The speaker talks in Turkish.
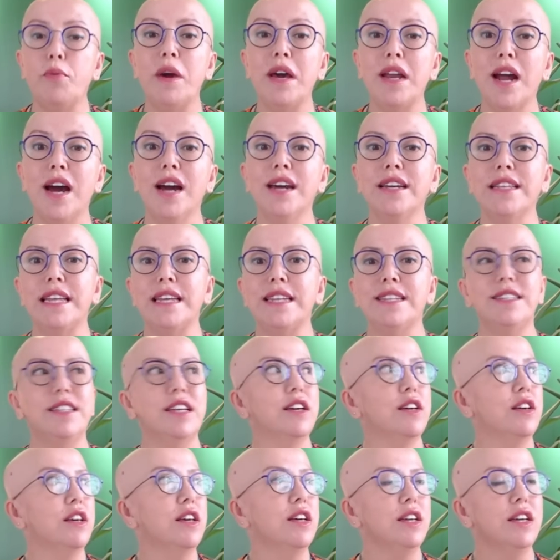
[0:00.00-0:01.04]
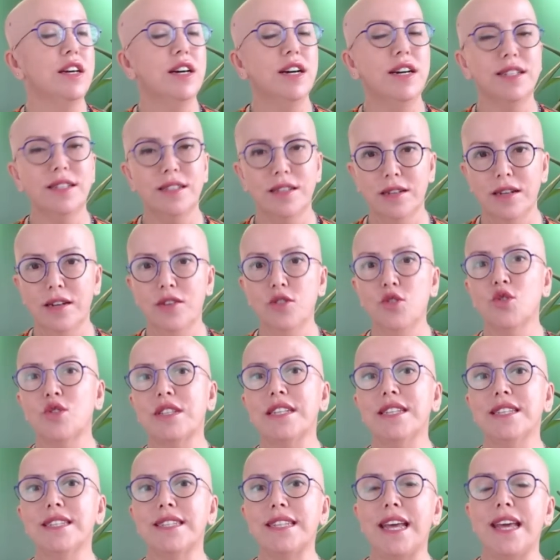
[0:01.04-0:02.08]
ayda yine
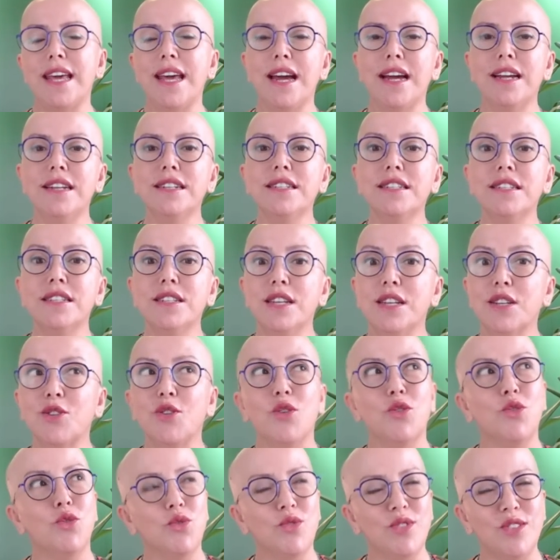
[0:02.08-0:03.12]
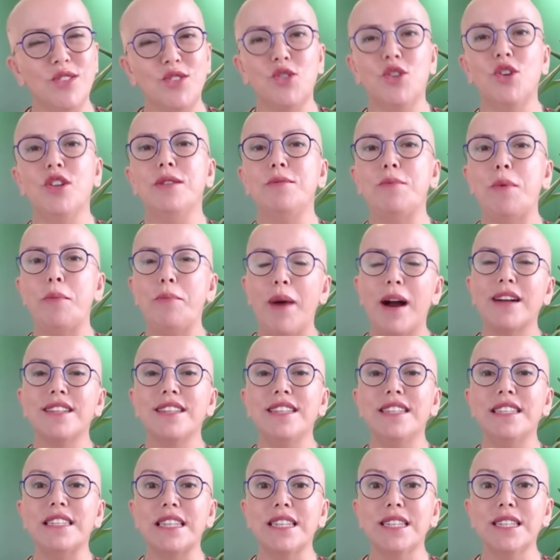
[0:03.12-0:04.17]
hatırlıyorsanız eğer e, gökyüzüne şöyle bir
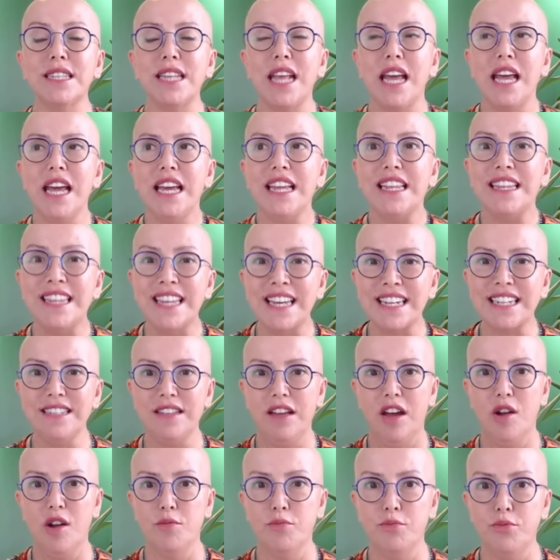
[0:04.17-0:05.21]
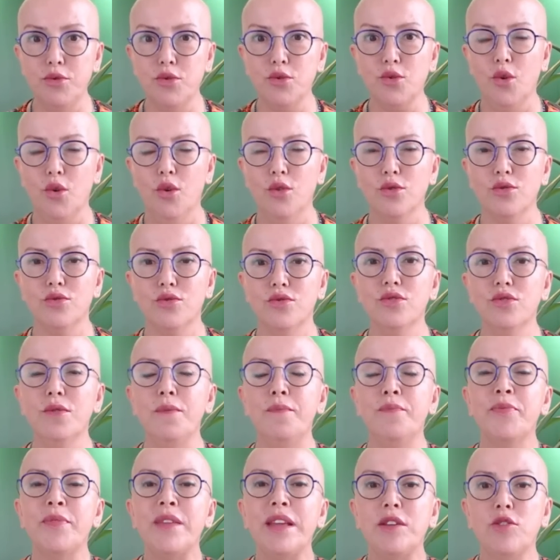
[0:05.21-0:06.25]
baktıysanız ne kadar büyük olduğunu
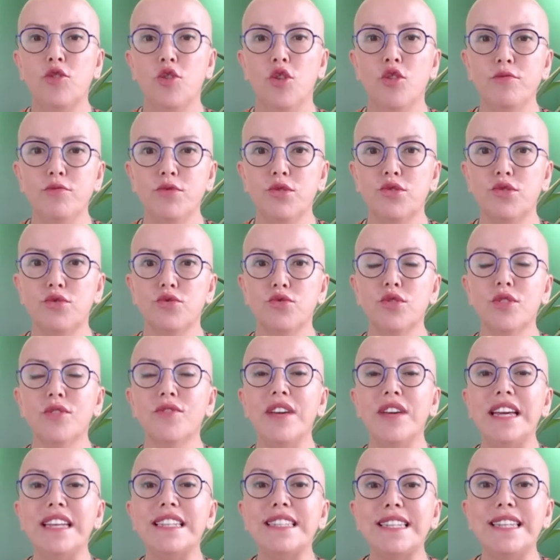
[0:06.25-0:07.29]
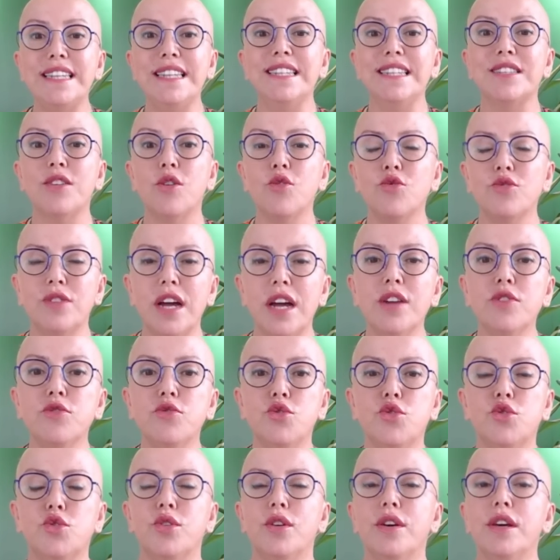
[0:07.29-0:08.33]
görmüşsünüzdür ve etkileri de o kadar
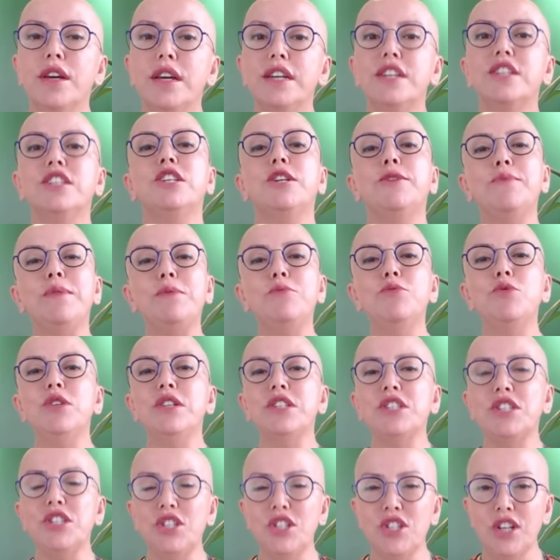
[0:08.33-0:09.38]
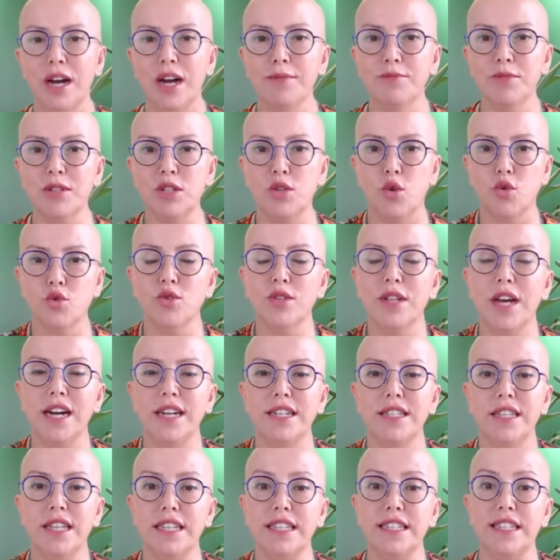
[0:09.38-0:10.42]
güçlü. Şimdi bu yaşayacağımız
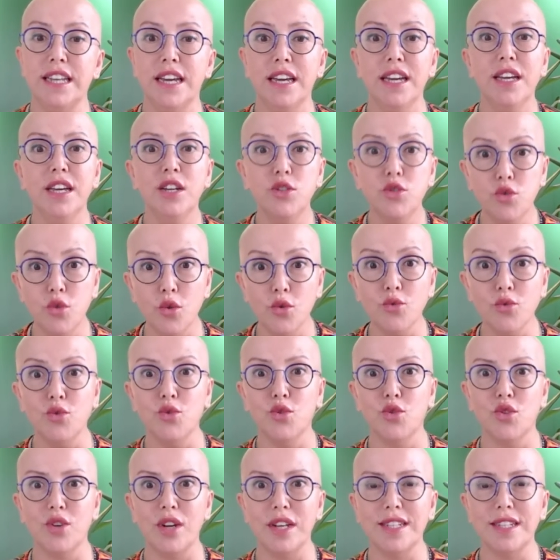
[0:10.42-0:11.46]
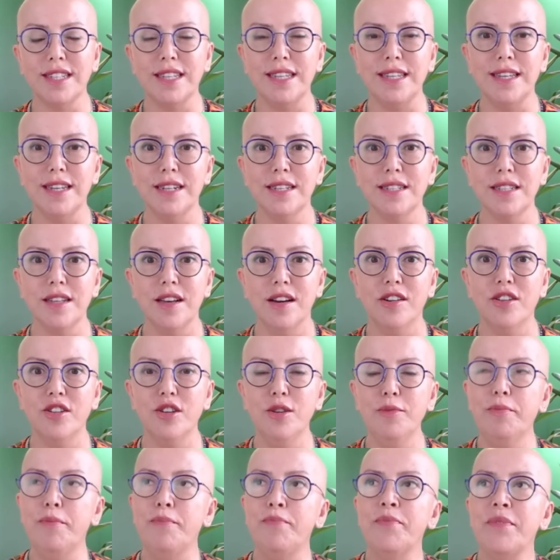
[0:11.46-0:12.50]
dolunay da yine çok güçlü etkilere
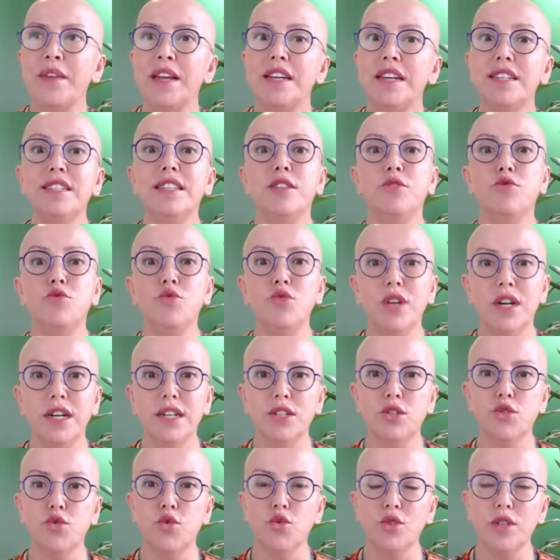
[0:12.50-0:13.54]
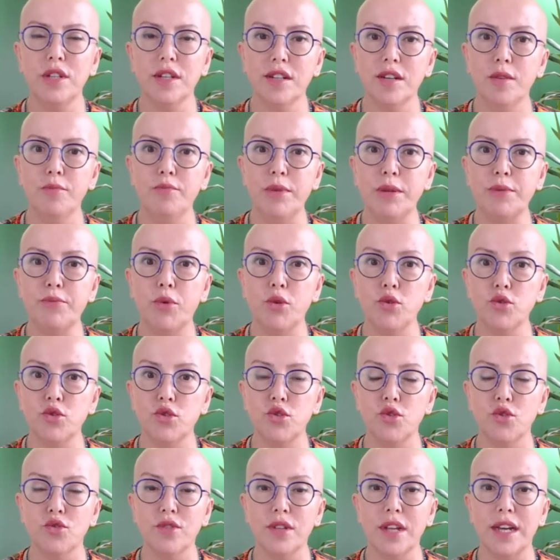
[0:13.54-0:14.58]
sahip. Yine dünyaya çok yakın bir
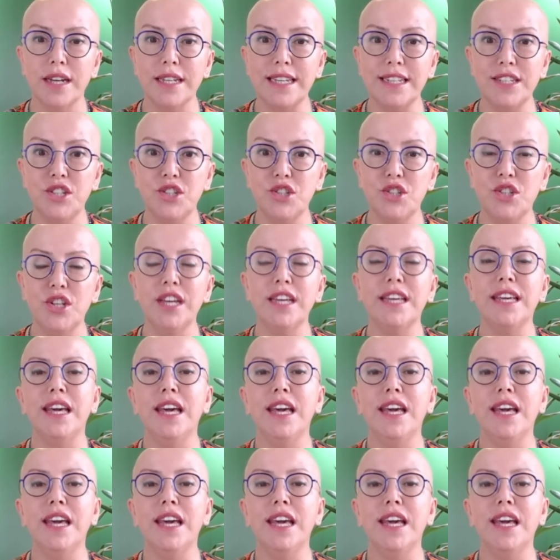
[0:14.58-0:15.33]
pozisyondan geçecek.